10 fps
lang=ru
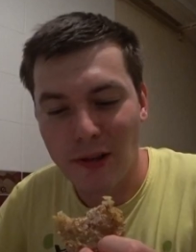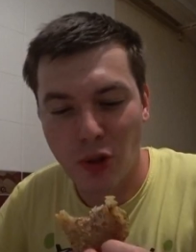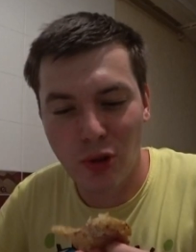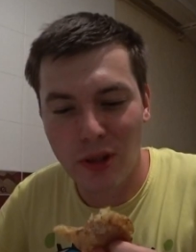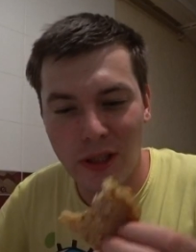С
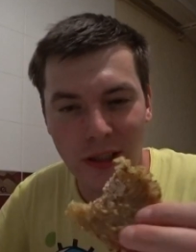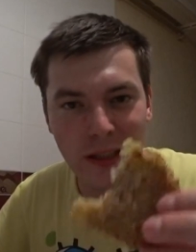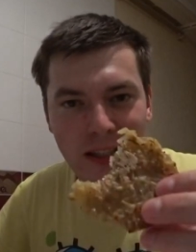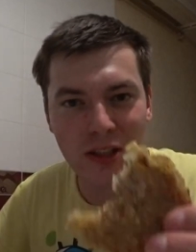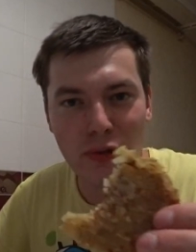одной стороны,
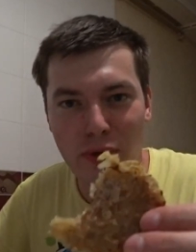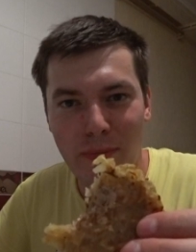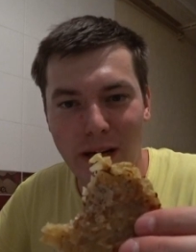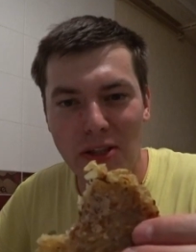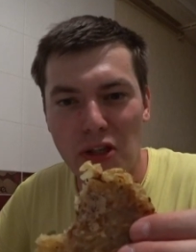они не совсем
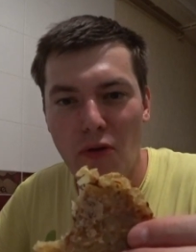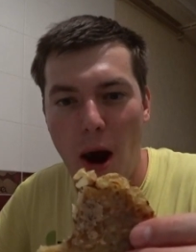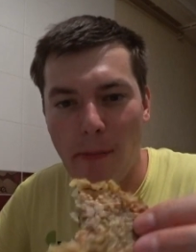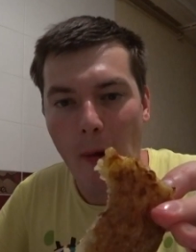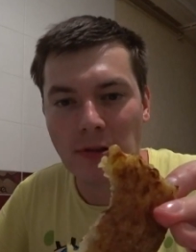красивые,
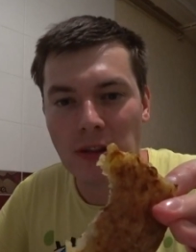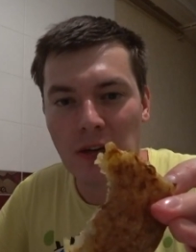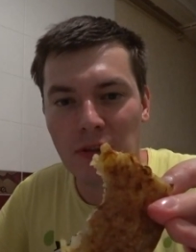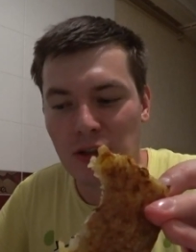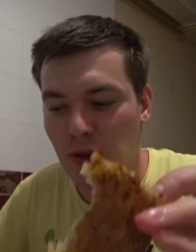вот
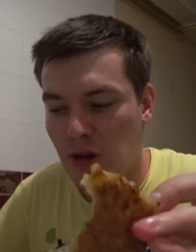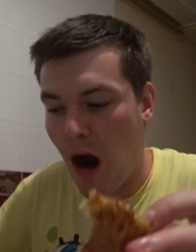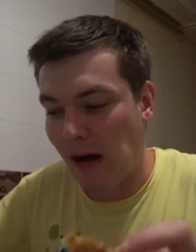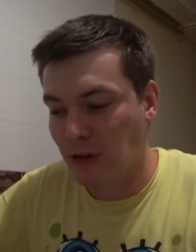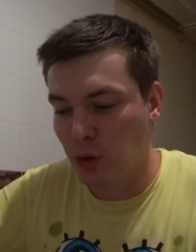такой сюжет,
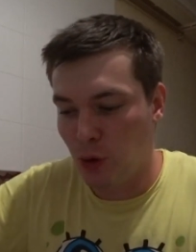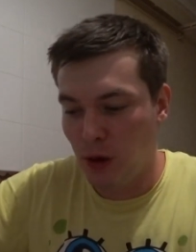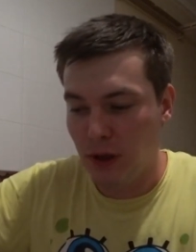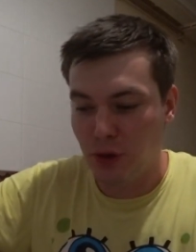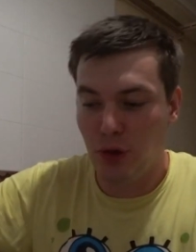а с
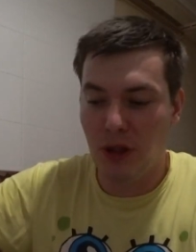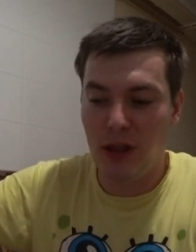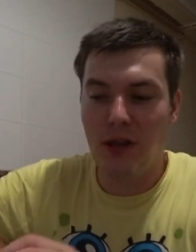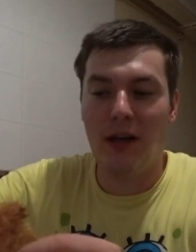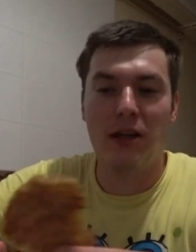другой четкие
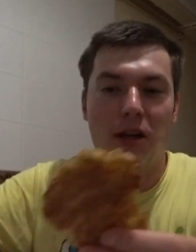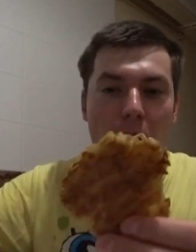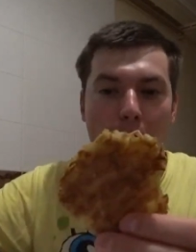драники.